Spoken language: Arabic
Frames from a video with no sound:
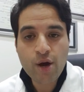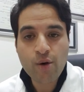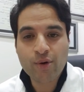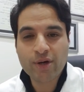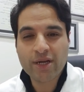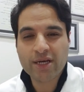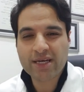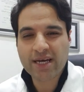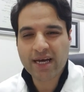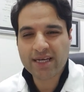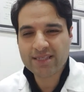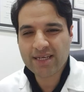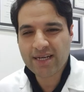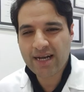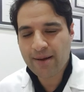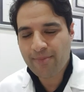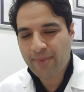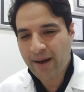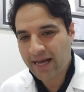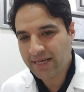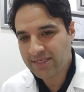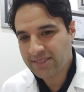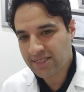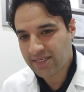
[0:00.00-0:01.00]
ولكن عندنا
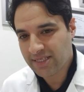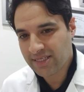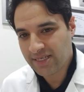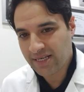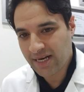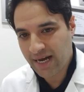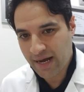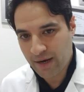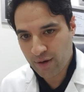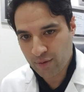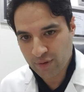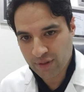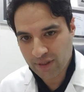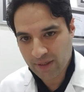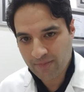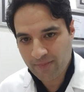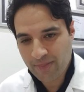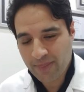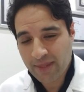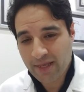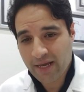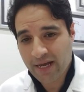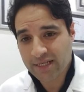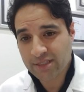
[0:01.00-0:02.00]
ابحاث كتيره قوي
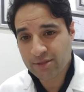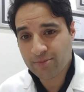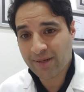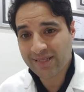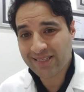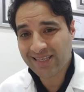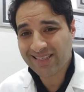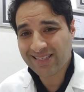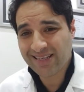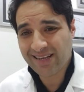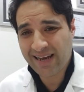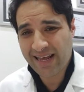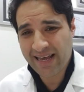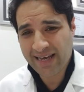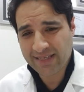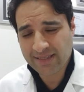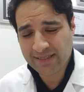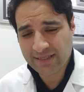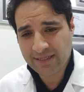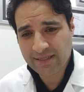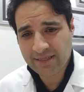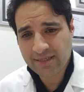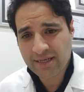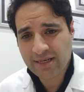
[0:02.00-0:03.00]
اثبتت
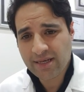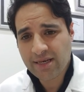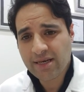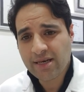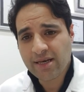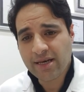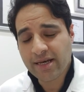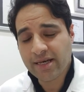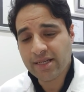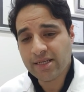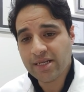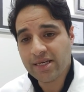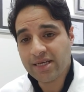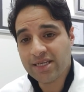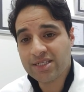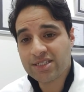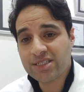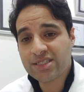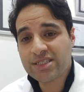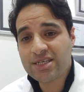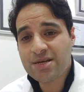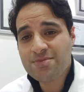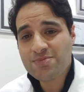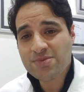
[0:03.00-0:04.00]
الاتي ان
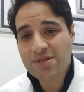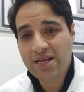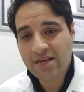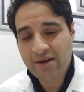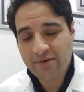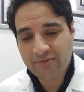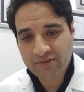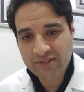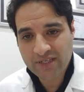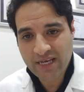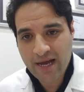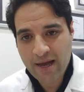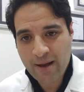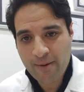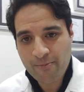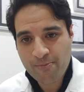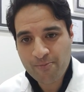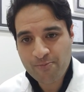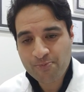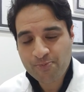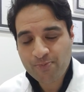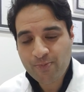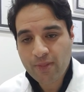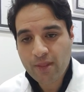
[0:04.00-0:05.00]
السمنه
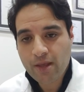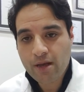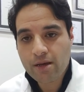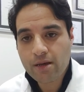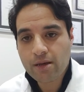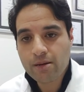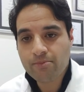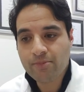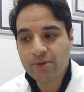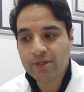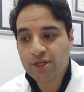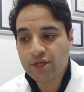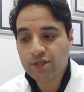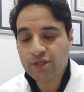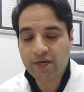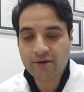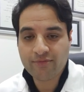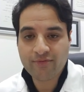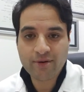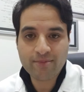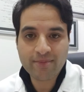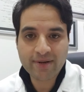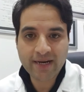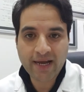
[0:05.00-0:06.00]
نفسها
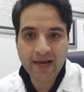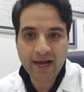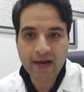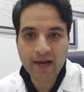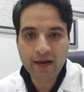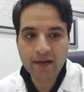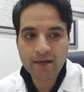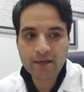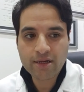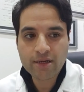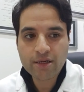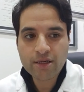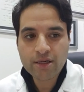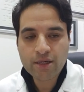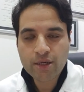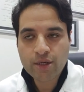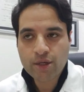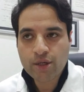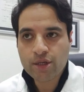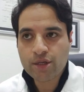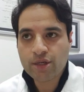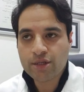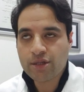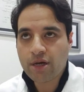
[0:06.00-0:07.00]
بتضعف المناعه
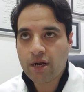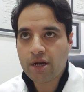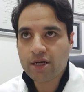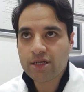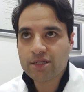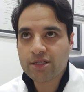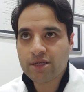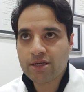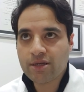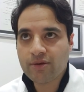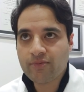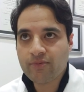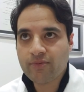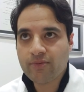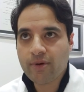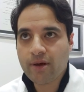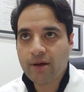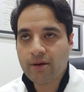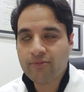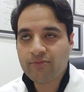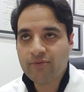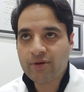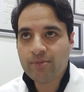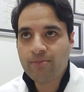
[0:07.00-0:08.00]
لدرجه ان
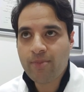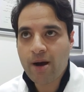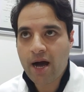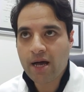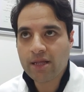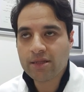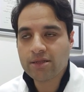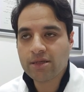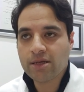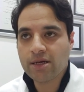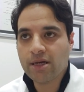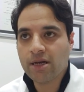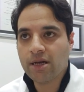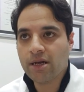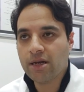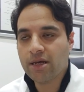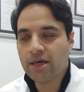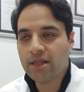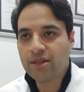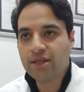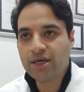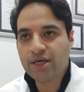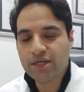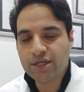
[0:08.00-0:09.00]
في بعض
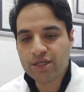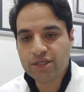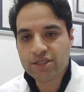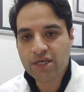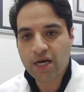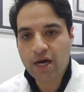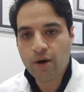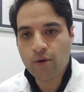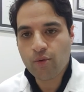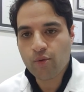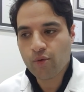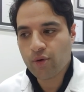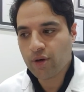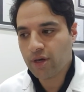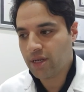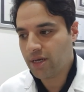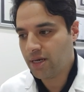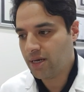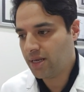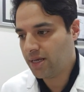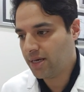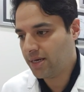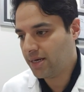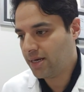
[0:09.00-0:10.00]
الثيريز او
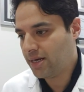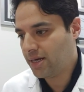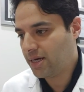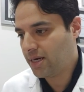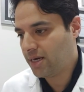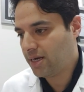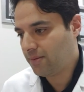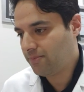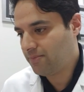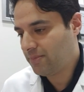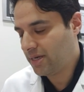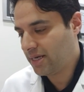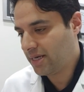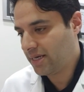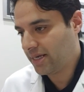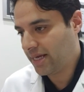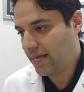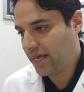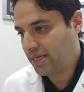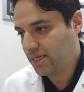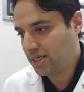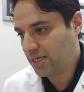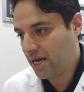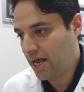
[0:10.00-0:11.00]
الـ يعني